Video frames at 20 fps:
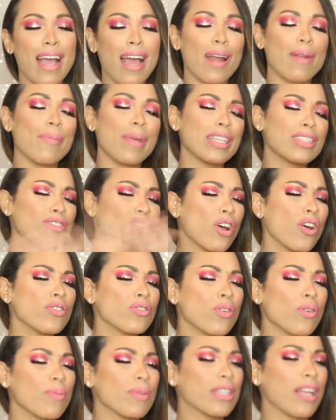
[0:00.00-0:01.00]
dejarme todos
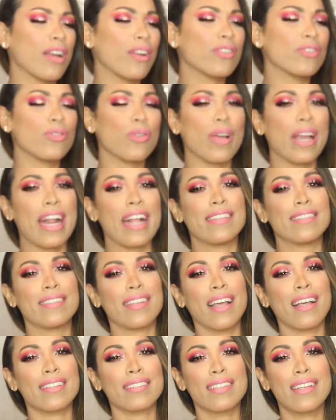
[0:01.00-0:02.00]
sus comentarios y
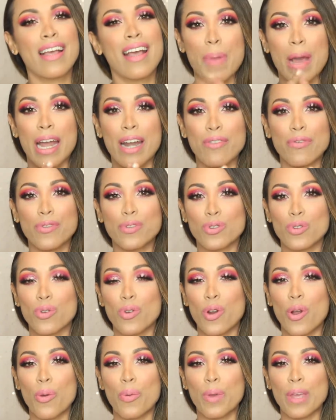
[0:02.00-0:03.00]
sugerencias para
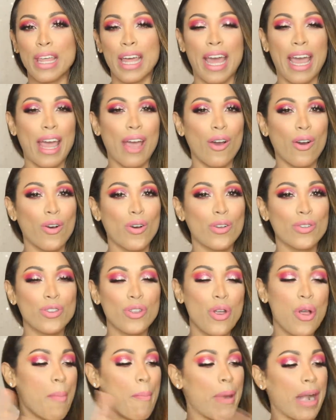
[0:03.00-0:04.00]
futuros videos,
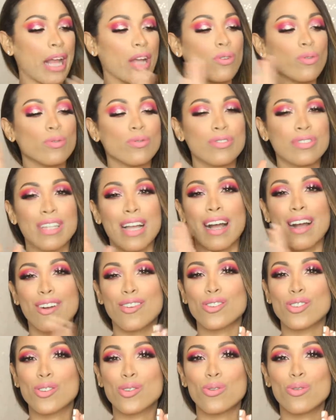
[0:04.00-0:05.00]
preguntas,
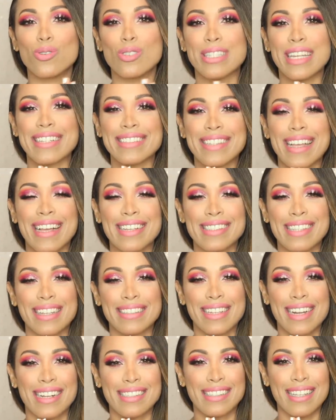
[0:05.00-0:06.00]
consultas,
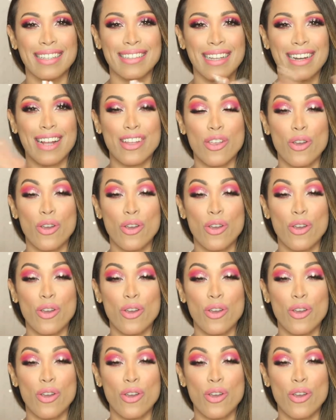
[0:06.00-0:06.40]
etcétera, etcétera.